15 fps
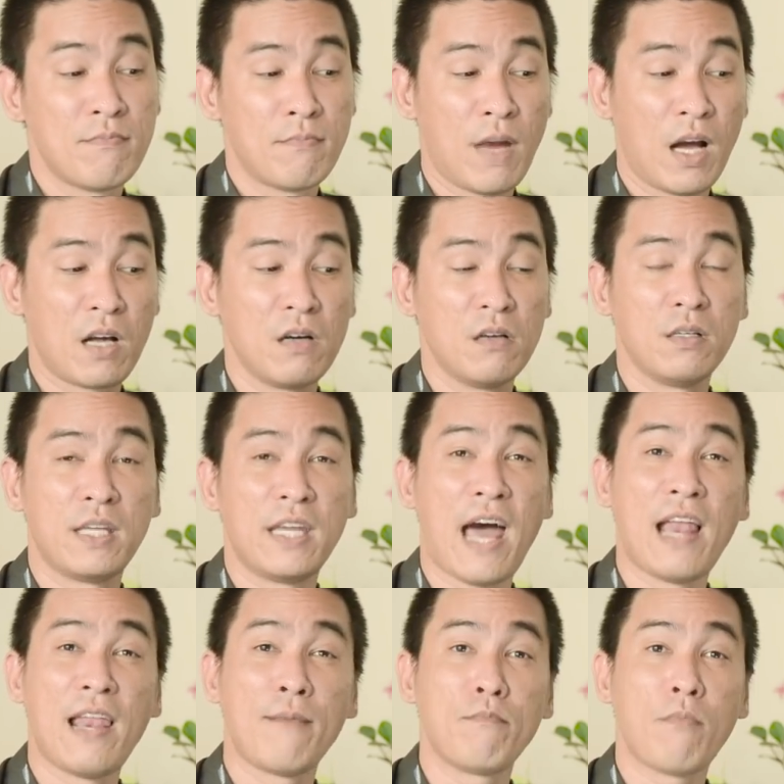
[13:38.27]
mà người thì
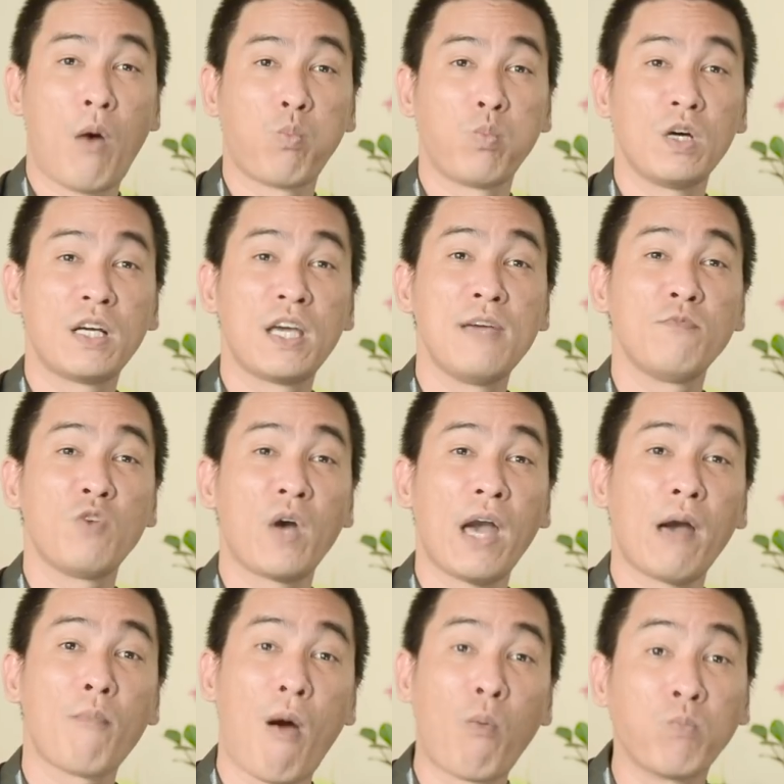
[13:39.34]
đại lâm mộc nó kim nó
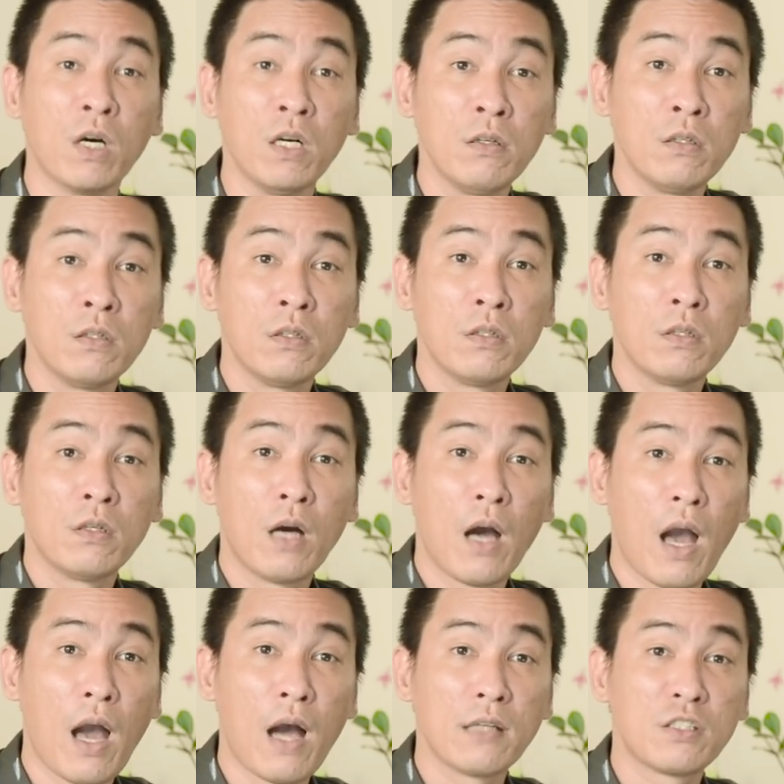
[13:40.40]
khắc mộc nữa
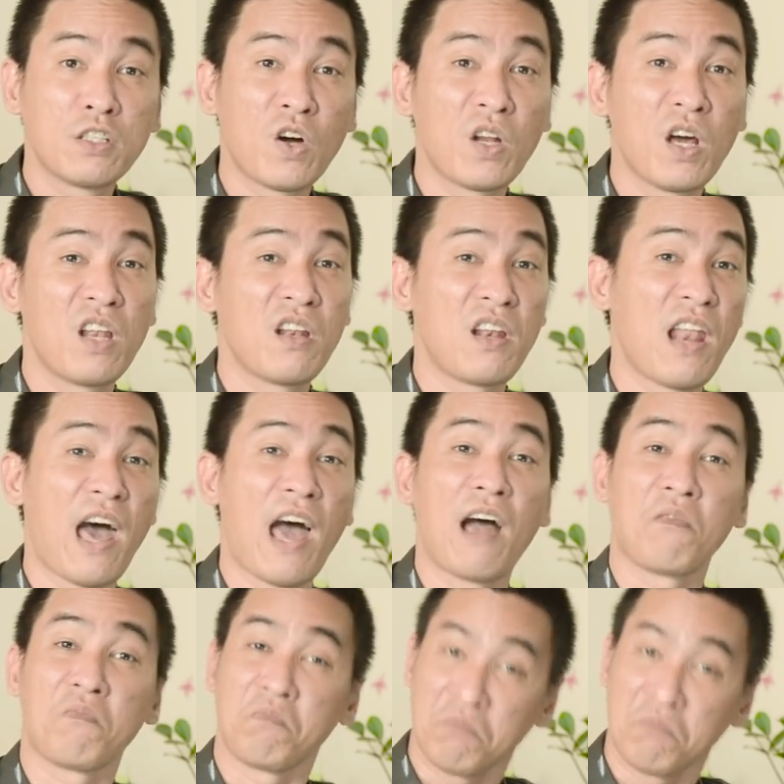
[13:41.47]
à, cho nên là